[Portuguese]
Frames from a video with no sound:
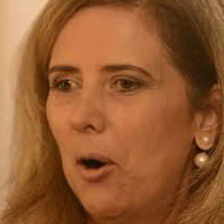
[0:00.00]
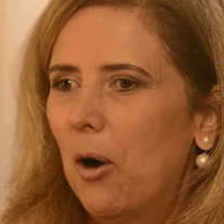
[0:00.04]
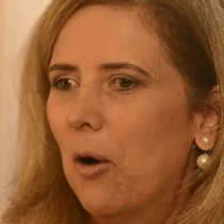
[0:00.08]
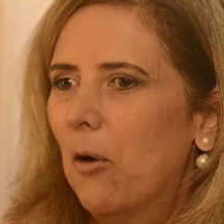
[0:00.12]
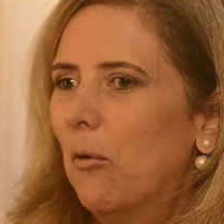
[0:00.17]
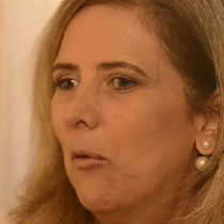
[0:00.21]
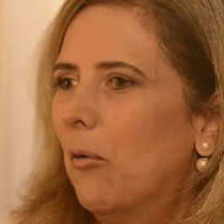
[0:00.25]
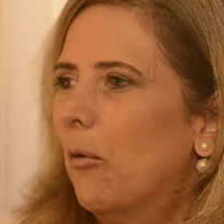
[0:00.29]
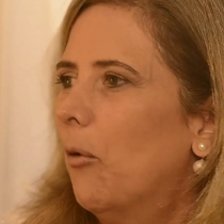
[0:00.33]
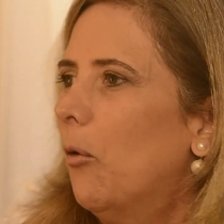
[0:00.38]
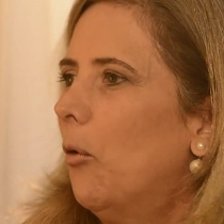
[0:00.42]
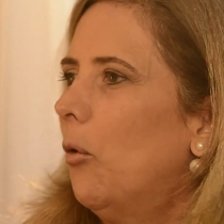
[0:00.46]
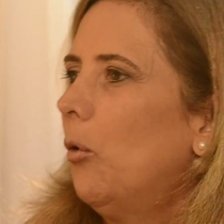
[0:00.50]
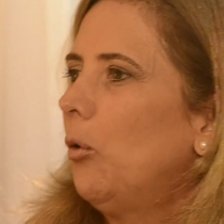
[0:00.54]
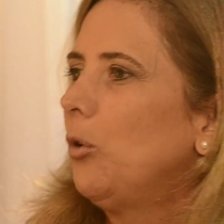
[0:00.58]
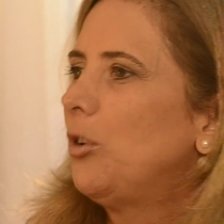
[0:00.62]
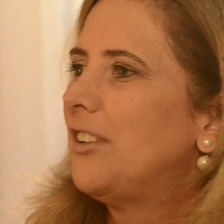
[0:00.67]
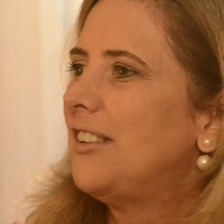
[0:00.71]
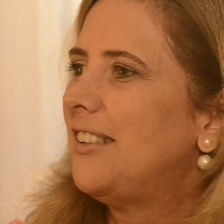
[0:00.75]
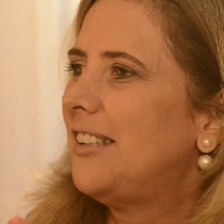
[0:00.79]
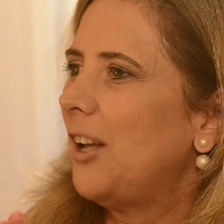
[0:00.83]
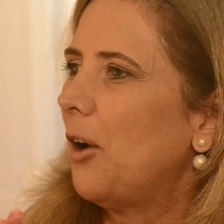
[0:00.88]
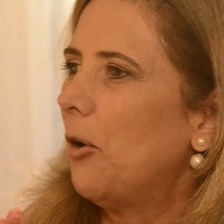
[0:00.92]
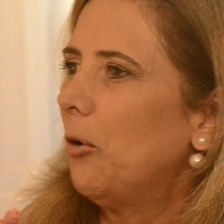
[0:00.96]
Bom, o
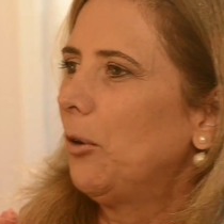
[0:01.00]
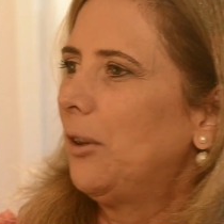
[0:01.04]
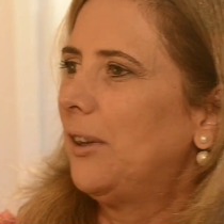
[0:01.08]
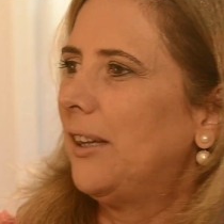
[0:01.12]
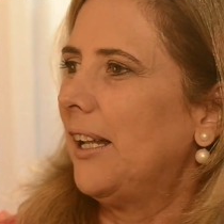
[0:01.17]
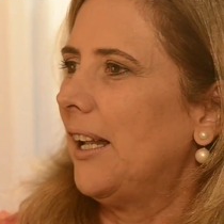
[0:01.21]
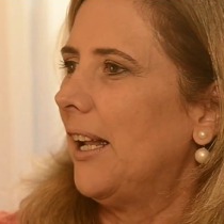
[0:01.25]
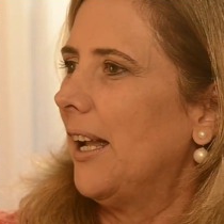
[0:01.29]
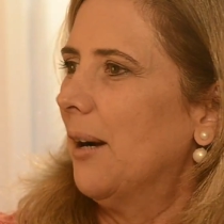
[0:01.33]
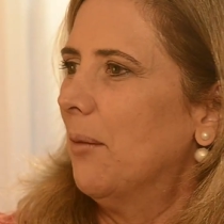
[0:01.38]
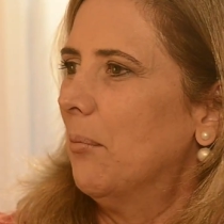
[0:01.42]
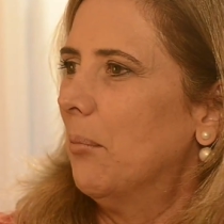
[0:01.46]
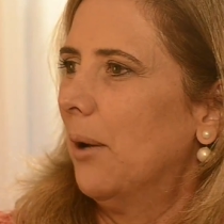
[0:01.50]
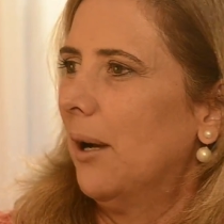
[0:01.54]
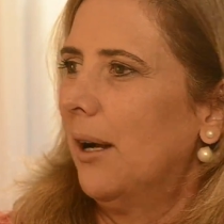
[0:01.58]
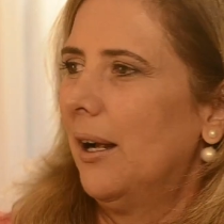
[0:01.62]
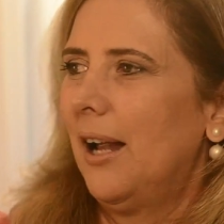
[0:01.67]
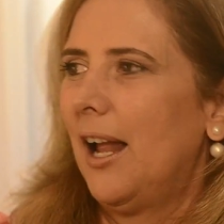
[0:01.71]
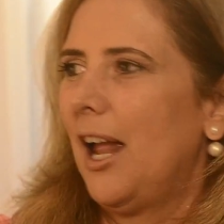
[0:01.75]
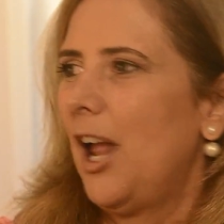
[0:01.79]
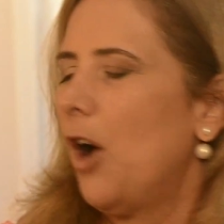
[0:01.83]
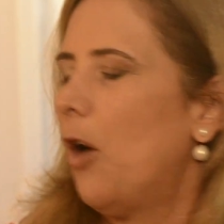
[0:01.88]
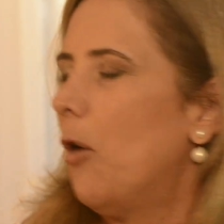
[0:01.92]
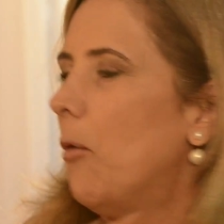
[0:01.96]
seu
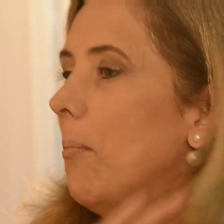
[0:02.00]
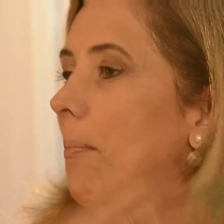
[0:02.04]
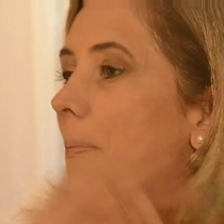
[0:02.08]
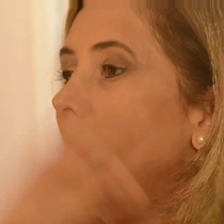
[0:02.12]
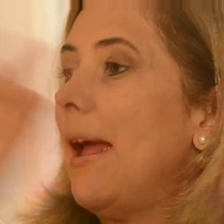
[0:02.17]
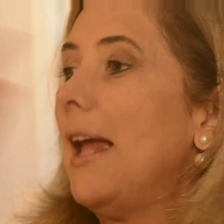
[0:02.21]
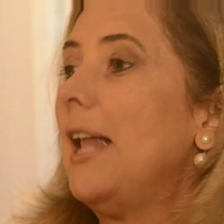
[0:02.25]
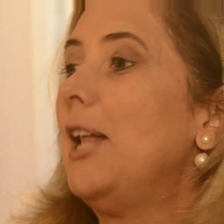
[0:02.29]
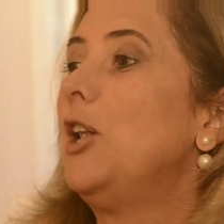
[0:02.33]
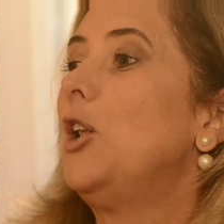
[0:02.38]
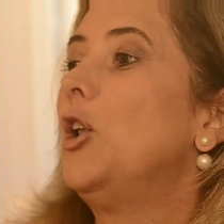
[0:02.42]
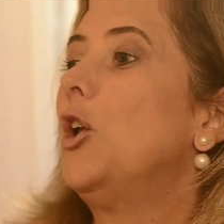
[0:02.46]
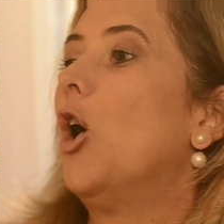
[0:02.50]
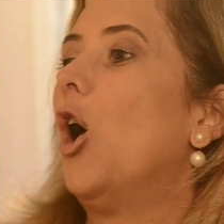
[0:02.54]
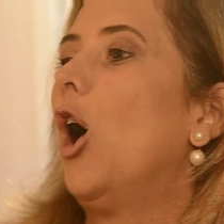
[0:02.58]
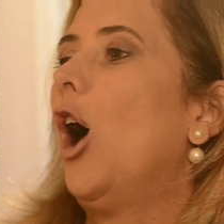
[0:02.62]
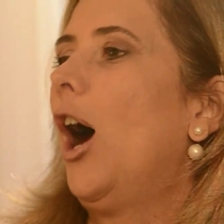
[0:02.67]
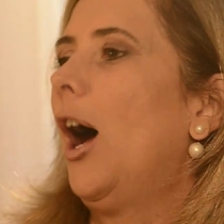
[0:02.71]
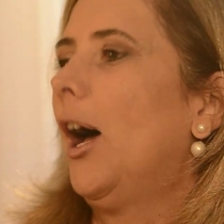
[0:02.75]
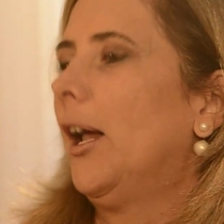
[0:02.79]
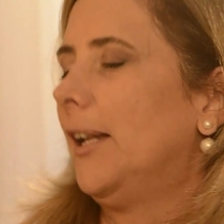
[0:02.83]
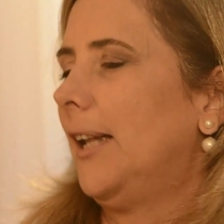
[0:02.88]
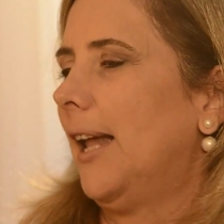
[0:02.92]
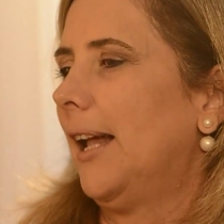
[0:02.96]
tema é o
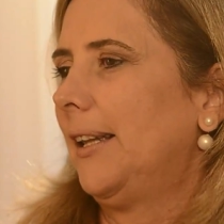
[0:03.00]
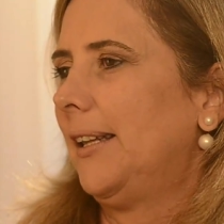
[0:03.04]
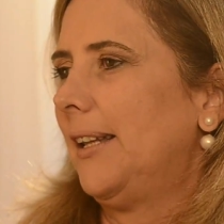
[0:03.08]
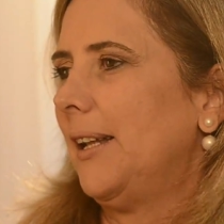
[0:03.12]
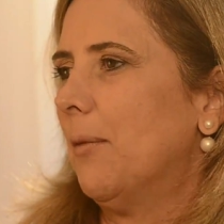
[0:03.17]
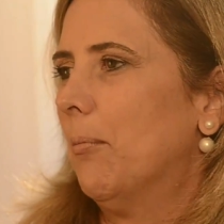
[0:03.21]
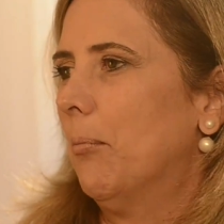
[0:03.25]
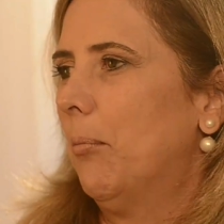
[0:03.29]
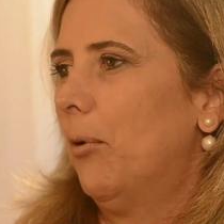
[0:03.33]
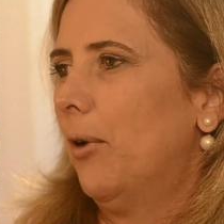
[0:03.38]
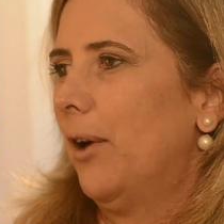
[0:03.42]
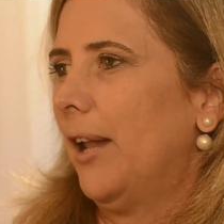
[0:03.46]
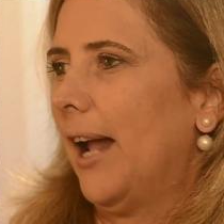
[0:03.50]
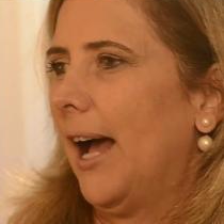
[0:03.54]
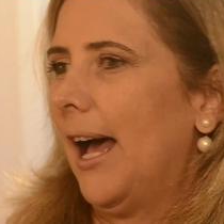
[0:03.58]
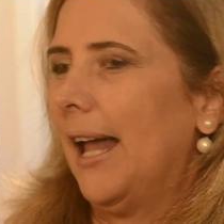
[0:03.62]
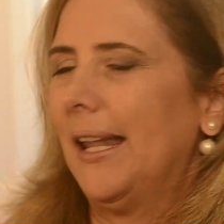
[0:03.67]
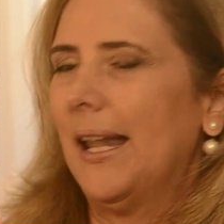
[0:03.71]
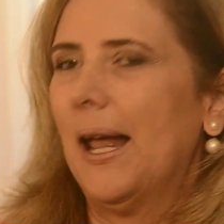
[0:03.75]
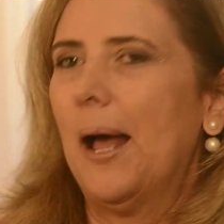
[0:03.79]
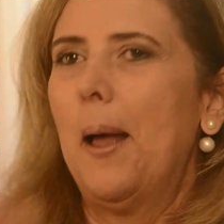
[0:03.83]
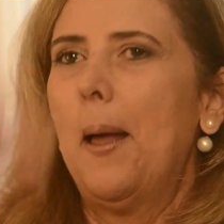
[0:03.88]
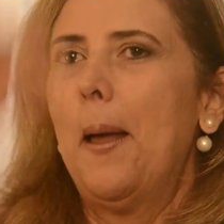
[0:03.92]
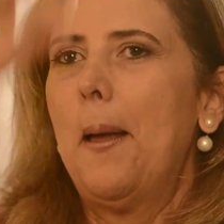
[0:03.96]
melhor da
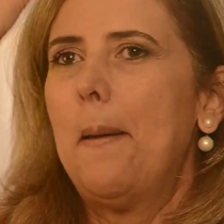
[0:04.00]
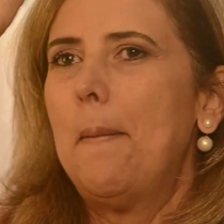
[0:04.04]
temporada.